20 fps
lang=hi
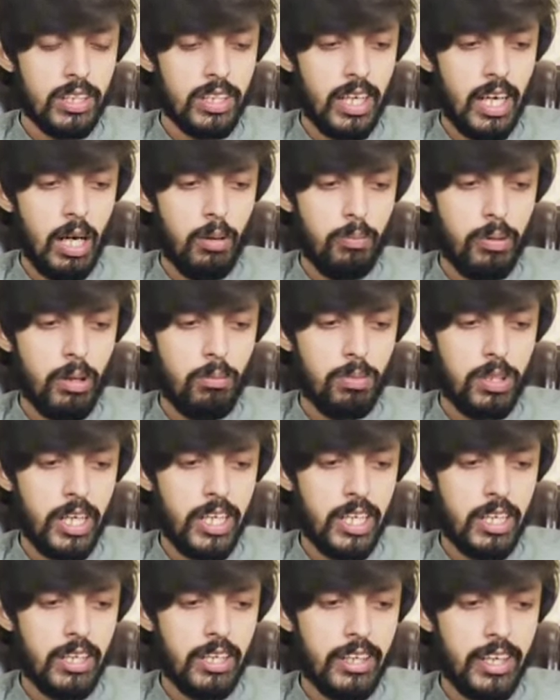यहाँ पे हम
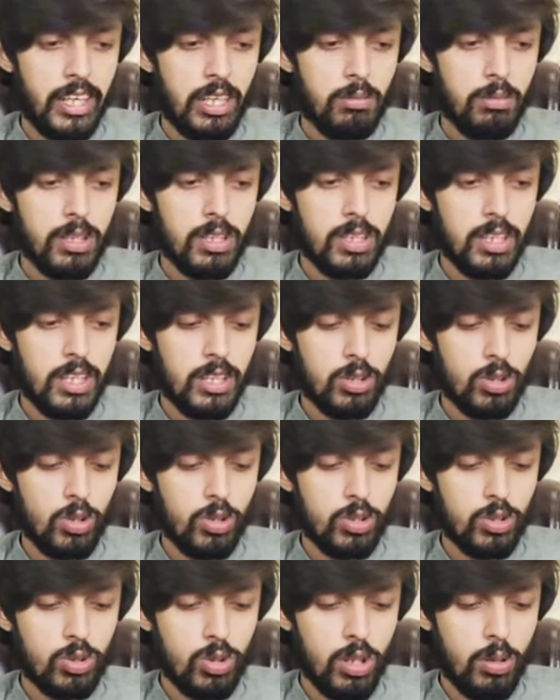टाइटल रहने भी देते हैं
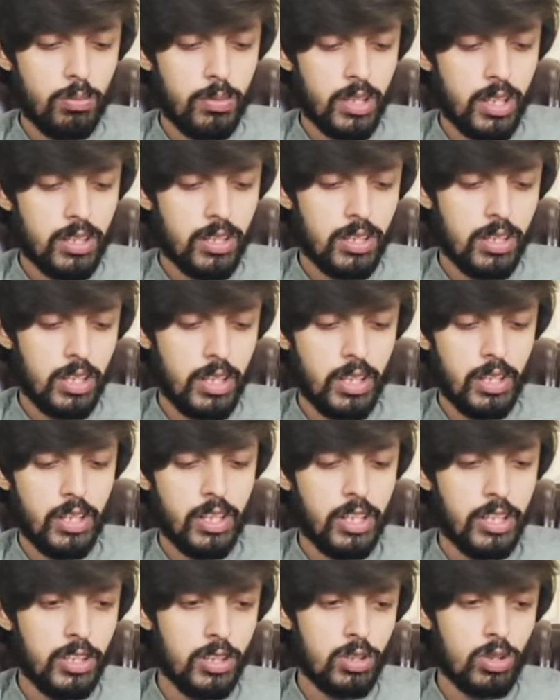चलो इसको हम कर देते हैं
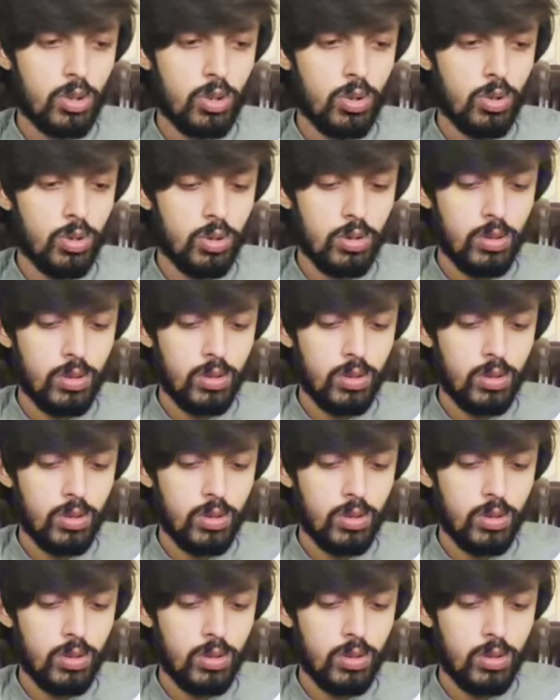इंट्रो